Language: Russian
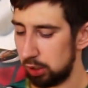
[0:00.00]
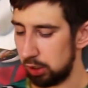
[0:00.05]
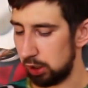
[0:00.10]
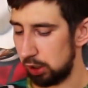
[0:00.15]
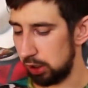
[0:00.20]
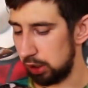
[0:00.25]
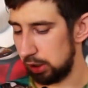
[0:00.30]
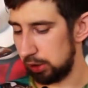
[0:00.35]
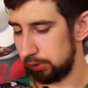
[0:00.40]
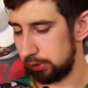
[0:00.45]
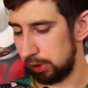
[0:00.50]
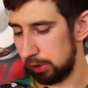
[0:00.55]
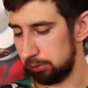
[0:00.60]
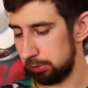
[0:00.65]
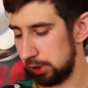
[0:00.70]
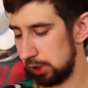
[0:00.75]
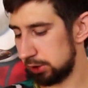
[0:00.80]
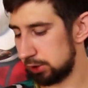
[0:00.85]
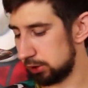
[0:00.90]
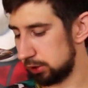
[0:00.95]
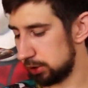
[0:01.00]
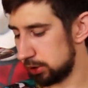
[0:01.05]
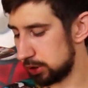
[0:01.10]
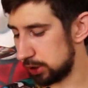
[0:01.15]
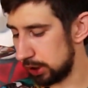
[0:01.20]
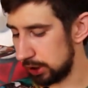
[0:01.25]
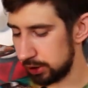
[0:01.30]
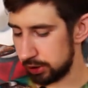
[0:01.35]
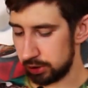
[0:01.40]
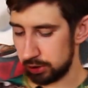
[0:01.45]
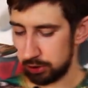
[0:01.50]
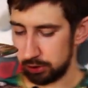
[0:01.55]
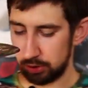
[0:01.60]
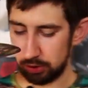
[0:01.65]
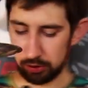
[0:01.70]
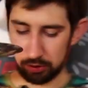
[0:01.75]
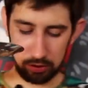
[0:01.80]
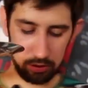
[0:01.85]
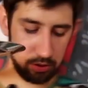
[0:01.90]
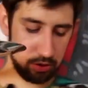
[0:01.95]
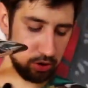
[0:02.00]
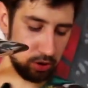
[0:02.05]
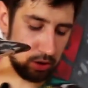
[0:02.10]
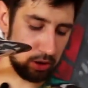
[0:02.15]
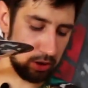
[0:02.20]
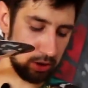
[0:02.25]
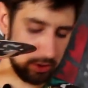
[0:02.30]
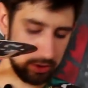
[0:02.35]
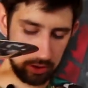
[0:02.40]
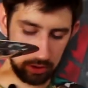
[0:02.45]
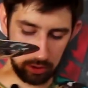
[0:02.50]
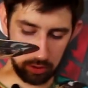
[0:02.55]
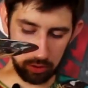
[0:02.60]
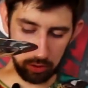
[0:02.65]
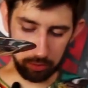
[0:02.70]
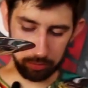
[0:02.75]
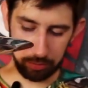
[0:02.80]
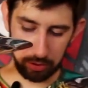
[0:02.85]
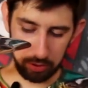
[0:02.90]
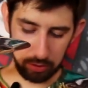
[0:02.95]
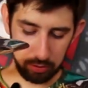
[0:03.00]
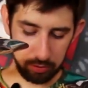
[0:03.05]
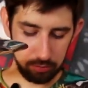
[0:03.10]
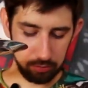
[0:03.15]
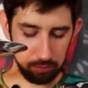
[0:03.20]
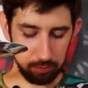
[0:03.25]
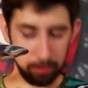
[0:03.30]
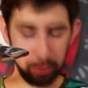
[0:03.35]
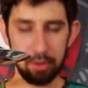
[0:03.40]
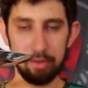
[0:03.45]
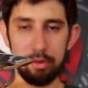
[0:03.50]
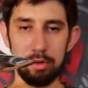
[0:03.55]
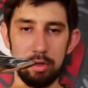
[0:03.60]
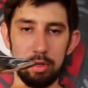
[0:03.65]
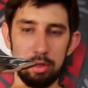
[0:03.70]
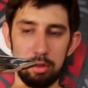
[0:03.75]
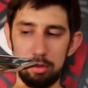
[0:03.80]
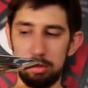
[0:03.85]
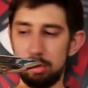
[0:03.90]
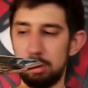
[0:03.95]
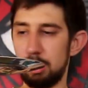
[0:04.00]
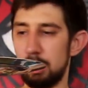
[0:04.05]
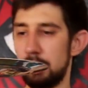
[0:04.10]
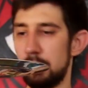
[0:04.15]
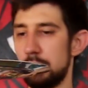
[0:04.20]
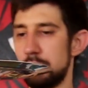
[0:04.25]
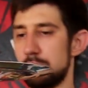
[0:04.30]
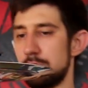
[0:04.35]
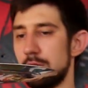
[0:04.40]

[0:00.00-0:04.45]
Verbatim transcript: а, в комплекте точно так же идет 4 заклепки брендированные.